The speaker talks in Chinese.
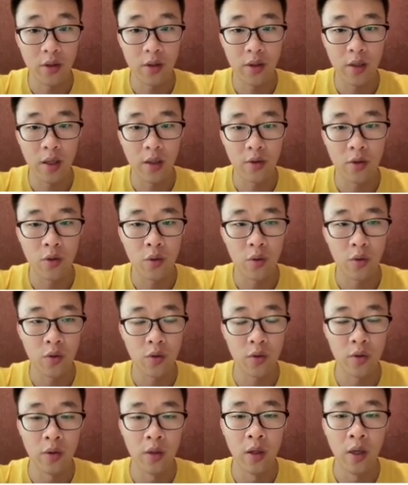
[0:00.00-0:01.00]
际上就
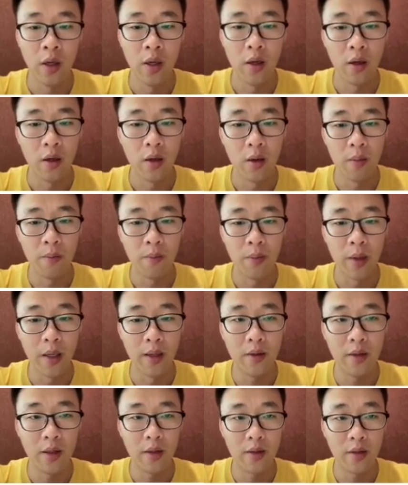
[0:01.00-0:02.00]
是
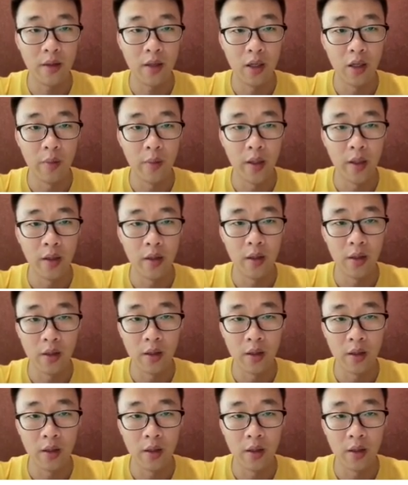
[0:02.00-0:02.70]
BladeDISC 里面的